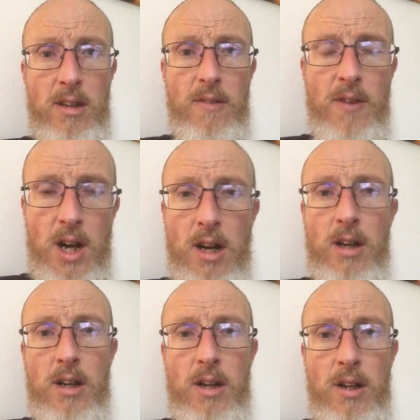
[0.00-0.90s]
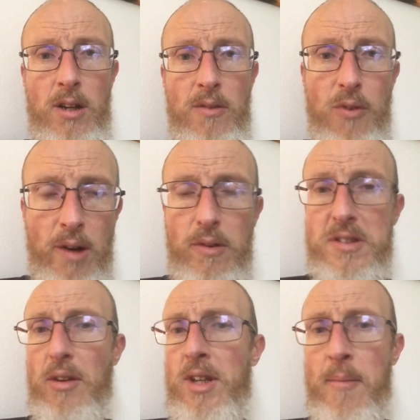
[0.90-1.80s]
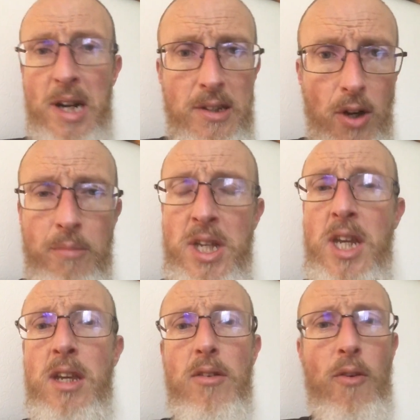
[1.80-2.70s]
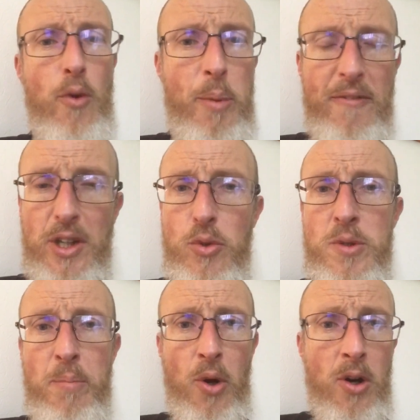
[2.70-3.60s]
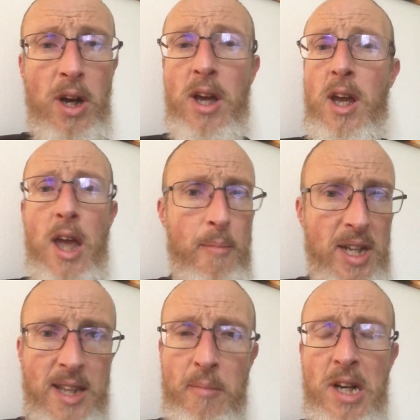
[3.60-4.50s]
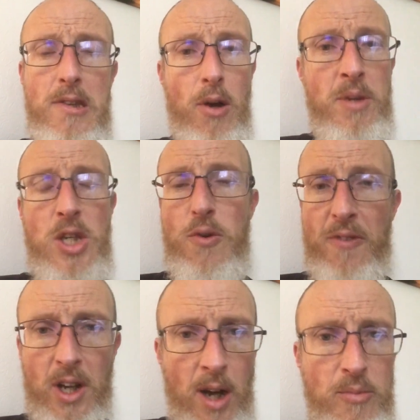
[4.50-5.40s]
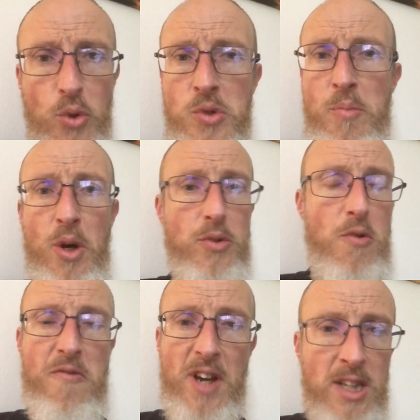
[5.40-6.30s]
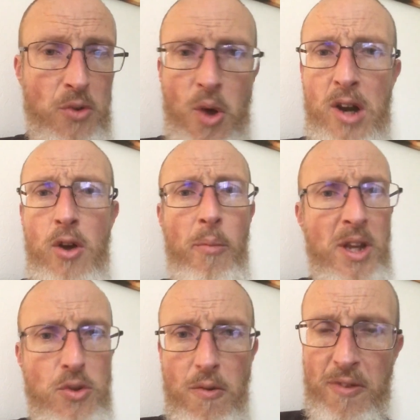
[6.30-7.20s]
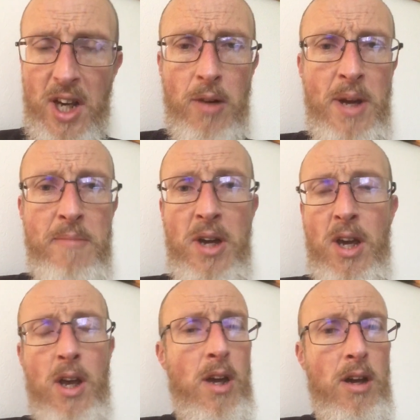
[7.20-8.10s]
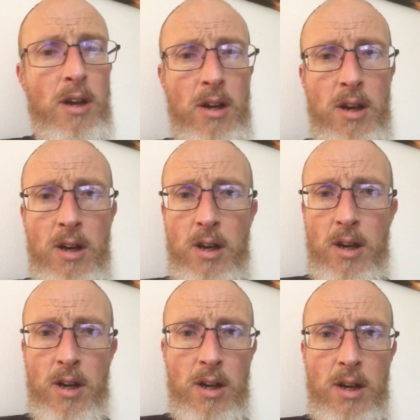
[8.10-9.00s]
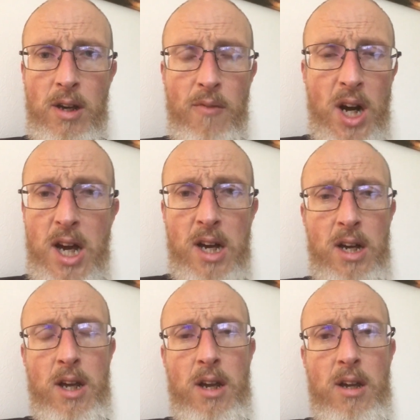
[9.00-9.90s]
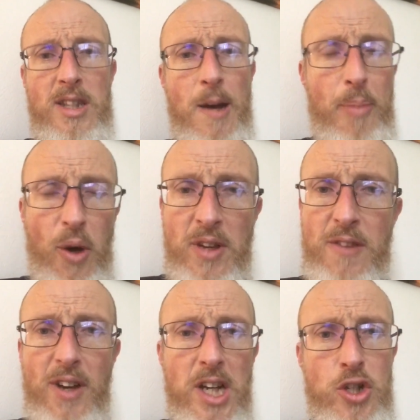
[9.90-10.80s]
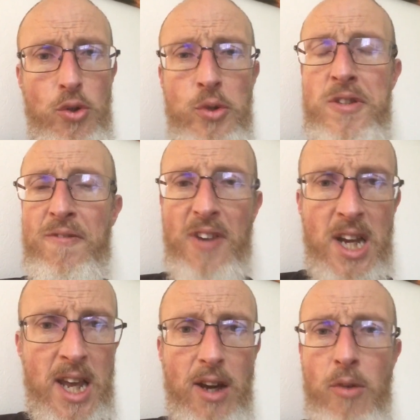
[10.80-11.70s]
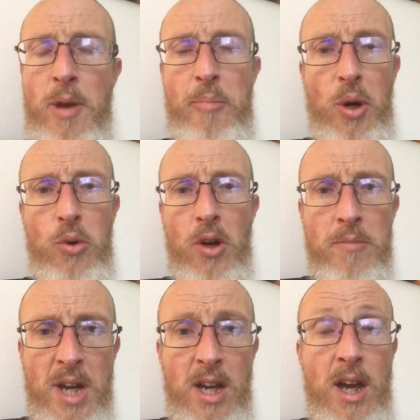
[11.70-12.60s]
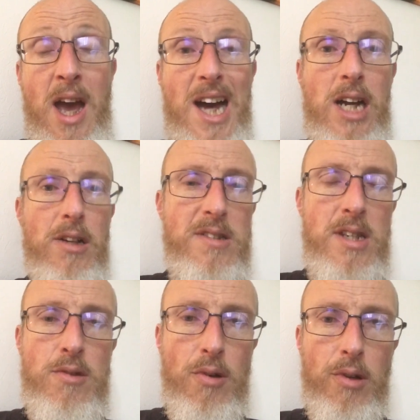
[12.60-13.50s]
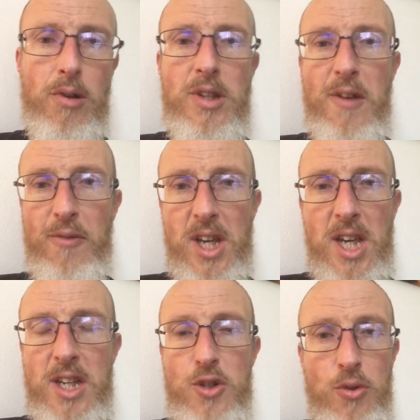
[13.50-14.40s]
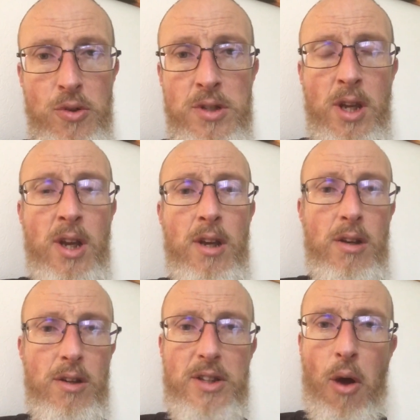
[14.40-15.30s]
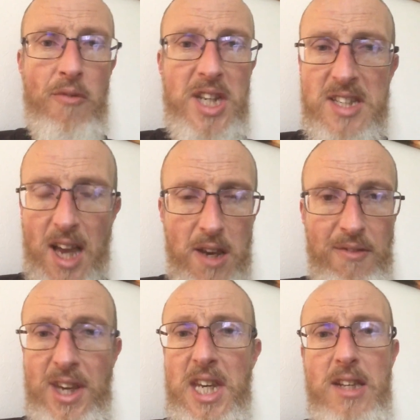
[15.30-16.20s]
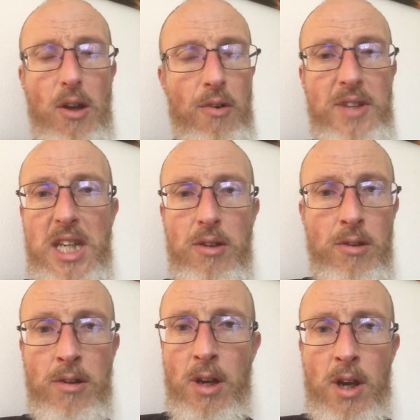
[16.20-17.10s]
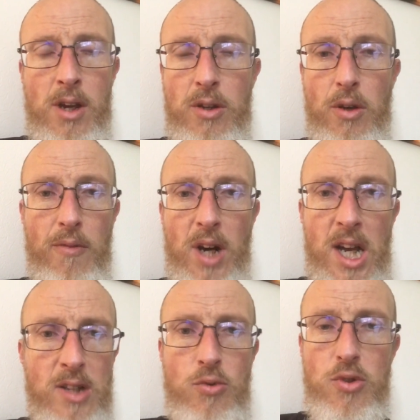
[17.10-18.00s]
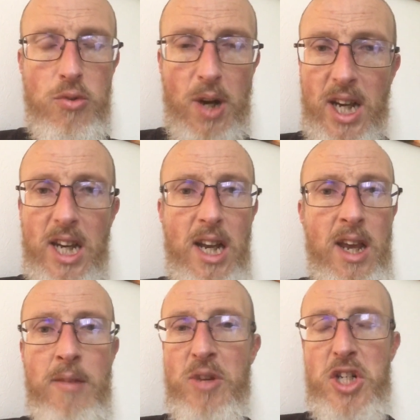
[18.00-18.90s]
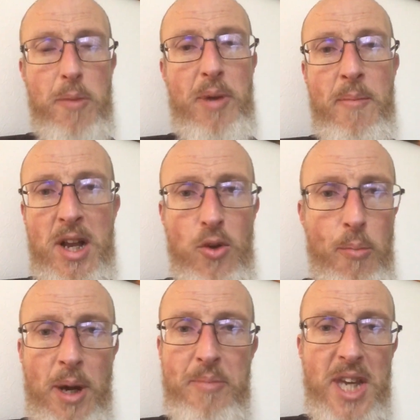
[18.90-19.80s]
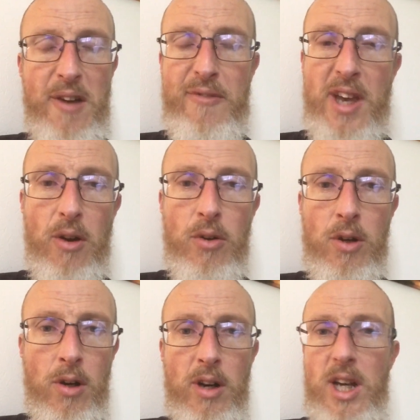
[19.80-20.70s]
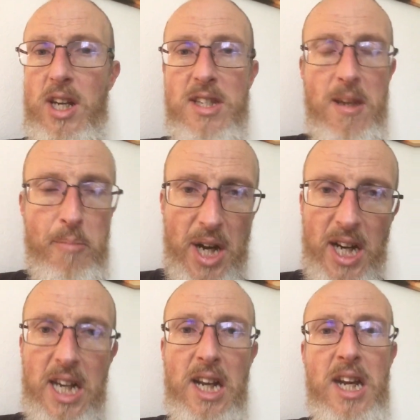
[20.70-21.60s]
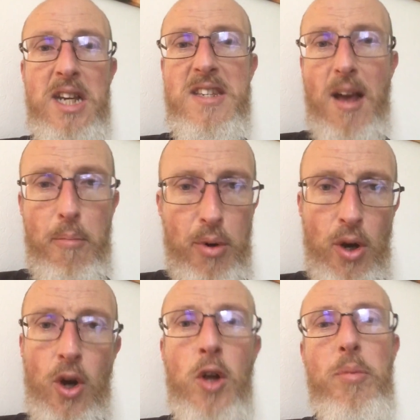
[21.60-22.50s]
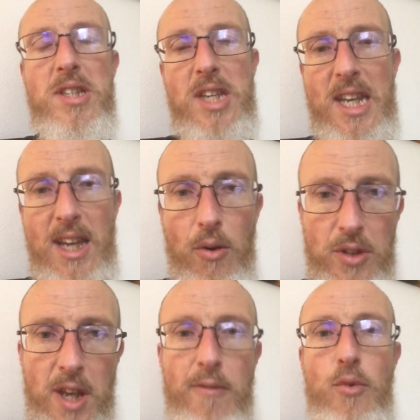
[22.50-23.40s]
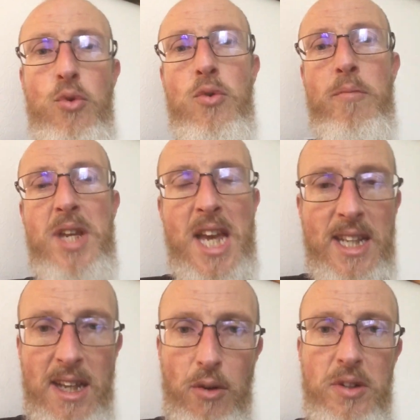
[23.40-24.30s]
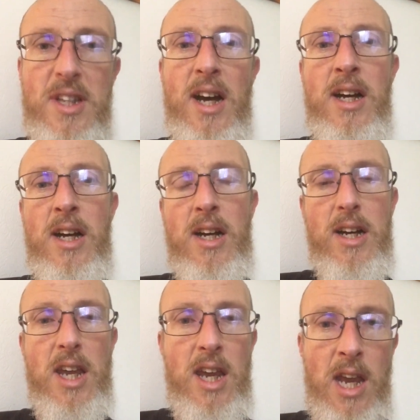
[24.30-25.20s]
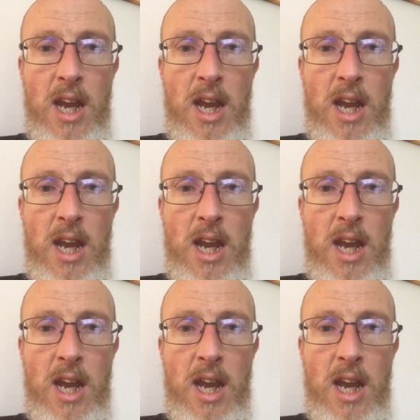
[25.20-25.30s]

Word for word: Voilà. Faut avancer. On a mal dormi, on veut pas faire de sport, eh ben t'as mal dormi, tu fais quand même ton sport, tu le fais à deux à l'heure, mais tu le fais quand même. Euh, voilà. T'as pas envie de faire les choses, fais-les, remets pas au lendemain. Alors c'est sûr que des fois il y a des choses, euh, t'as envie que ça aille vite, t'as envie que, que voilà que tout soit réglé. Moi j'ai pas mal de papiers à faire encore et c'est pas réglé, ça bloque parce qu'il y a des rendez-vous, mais il y a des retards et,